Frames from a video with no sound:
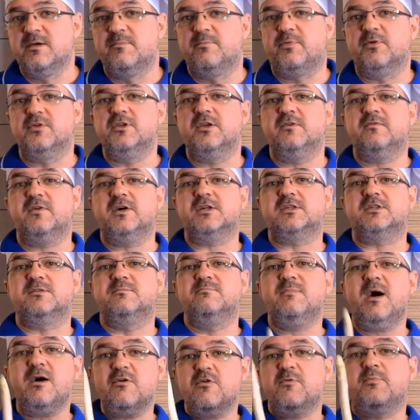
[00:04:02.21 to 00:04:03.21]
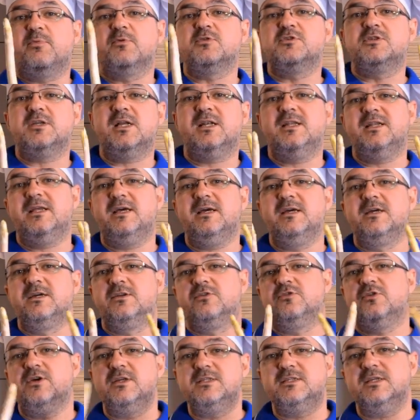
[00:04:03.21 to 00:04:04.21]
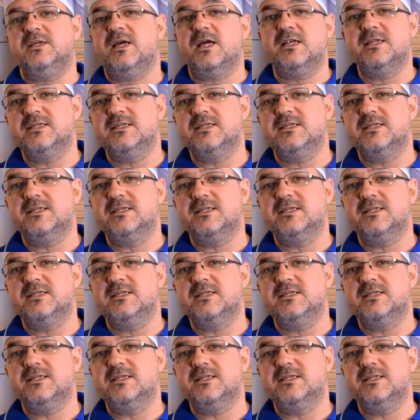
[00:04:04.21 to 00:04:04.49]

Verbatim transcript: ponieważ mało podzielne do jedzenia